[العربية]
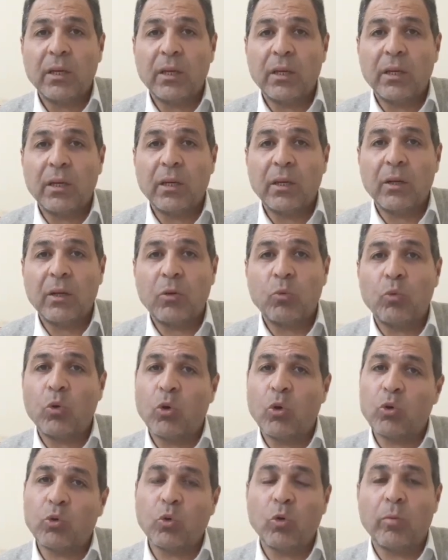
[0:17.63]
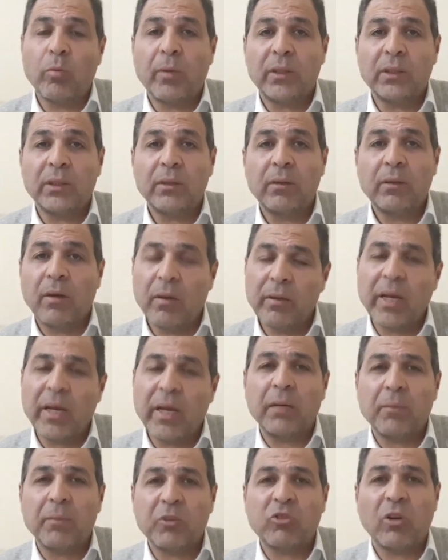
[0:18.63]
آه، واكتوبر اه
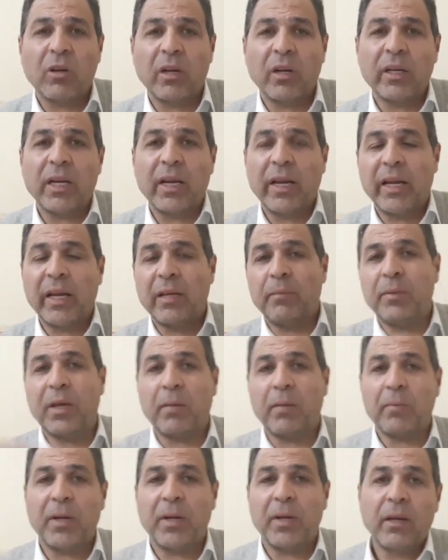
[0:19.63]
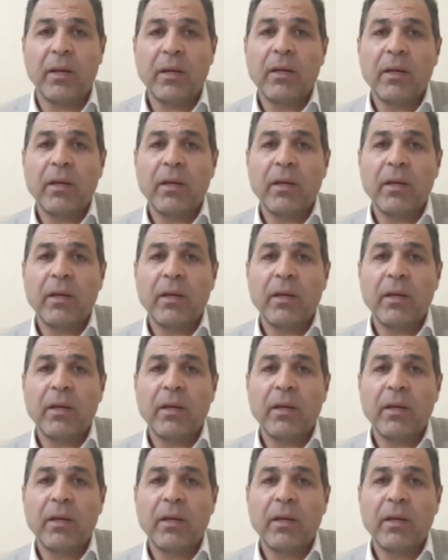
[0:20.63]
يعني ما شاء الله النادي الاهلي بيعمل